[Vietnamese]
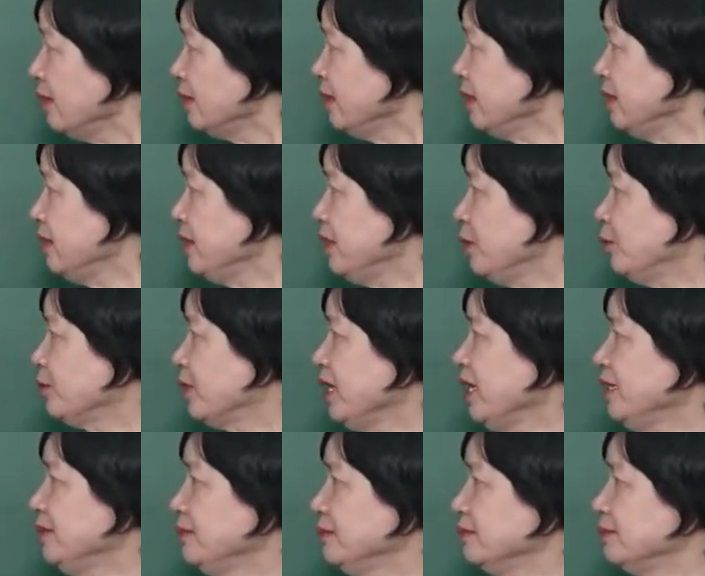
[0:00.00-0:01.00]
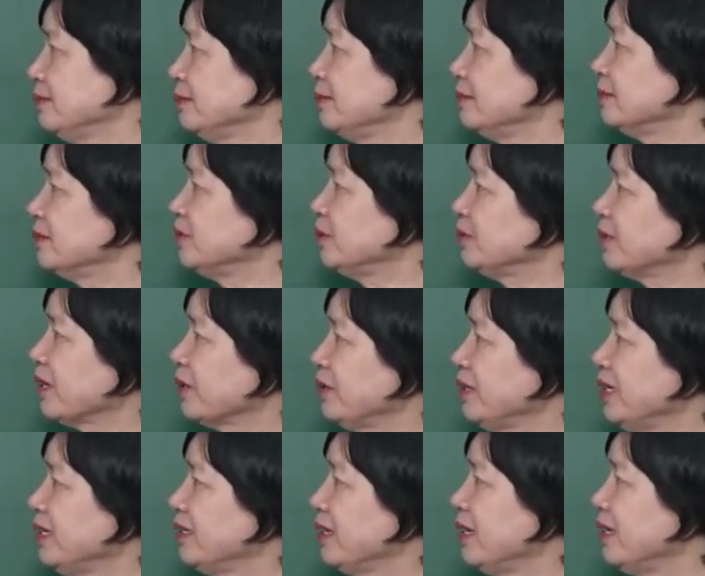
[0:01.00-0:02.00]
Thế thì đầu tiên Chúng ta có
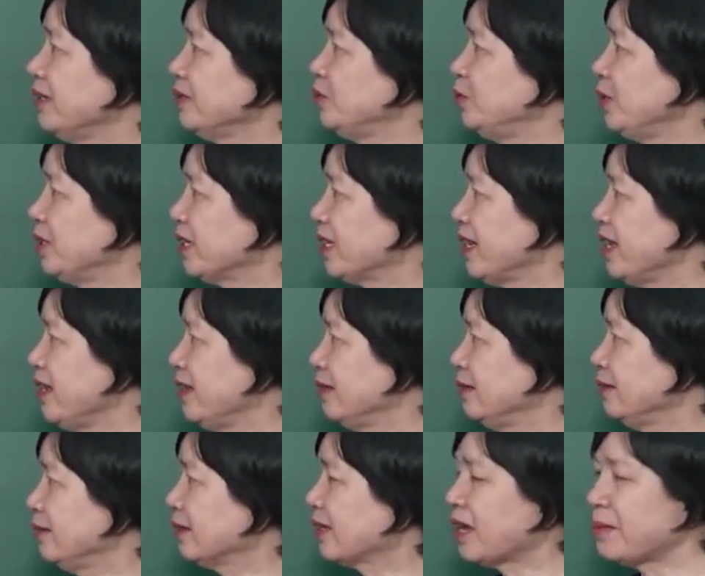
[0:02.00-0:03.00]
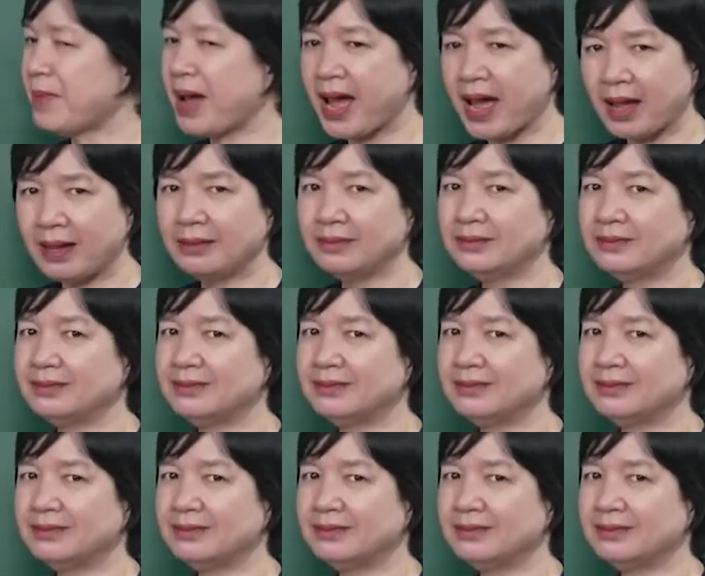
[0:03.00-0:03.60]
thể thấy là chuyện kể cả ba,